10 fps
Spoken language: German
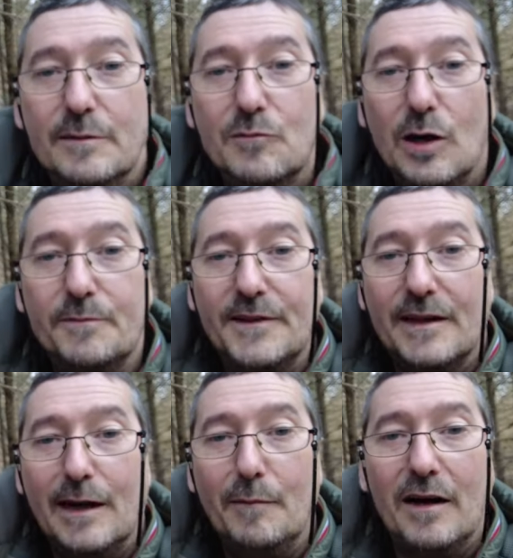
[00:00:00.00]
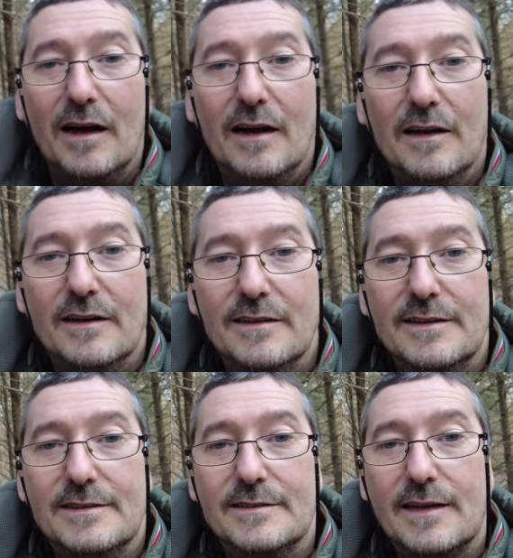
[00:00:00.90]
im Kopf der Kamera
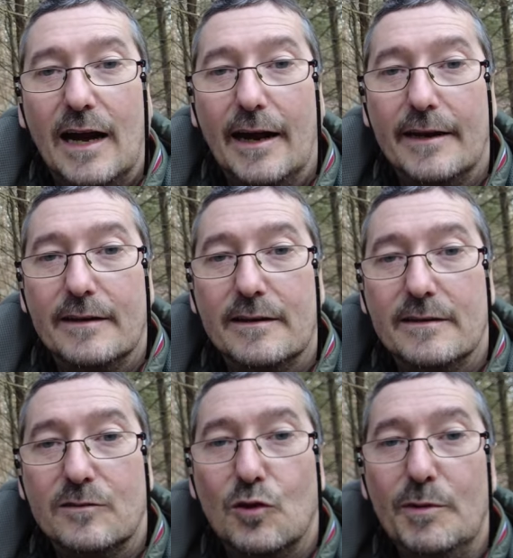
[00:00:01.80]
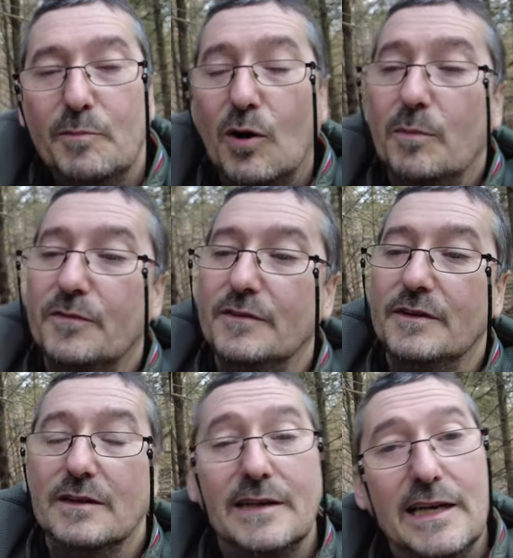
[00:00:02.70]
ist ein
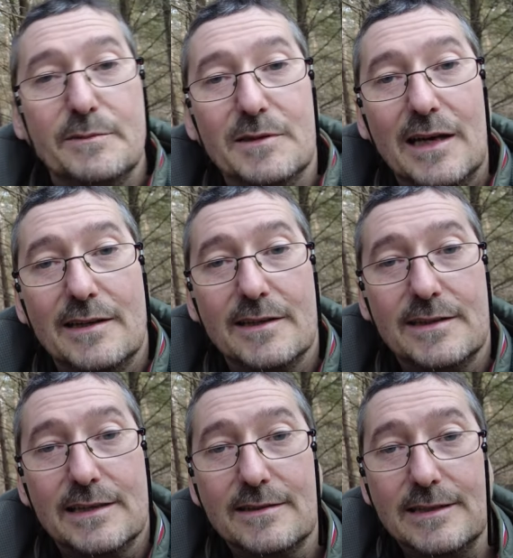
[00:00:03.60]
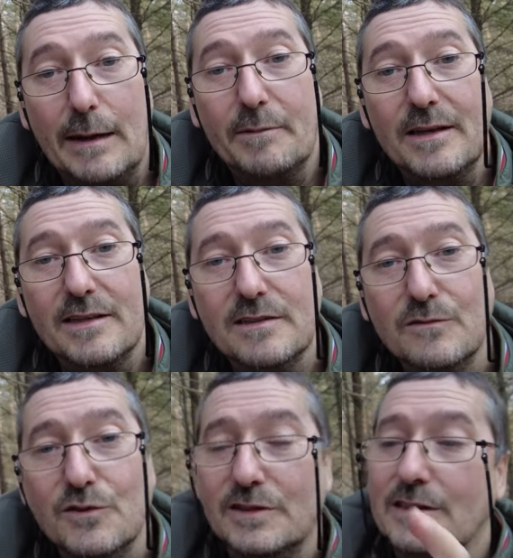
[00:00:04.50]
Gummipropfen, der ist mir gleich als erstes
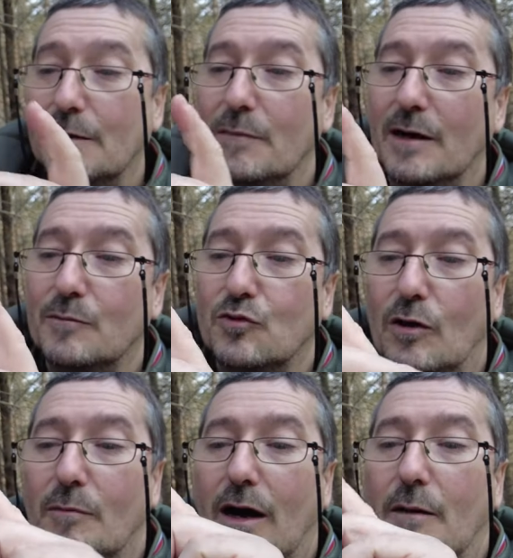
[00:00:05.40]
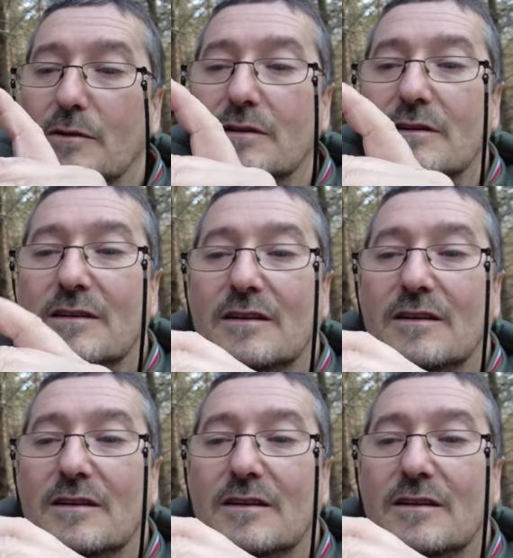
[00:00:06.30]
abgerissen, wo ich die Kamera bekommen habe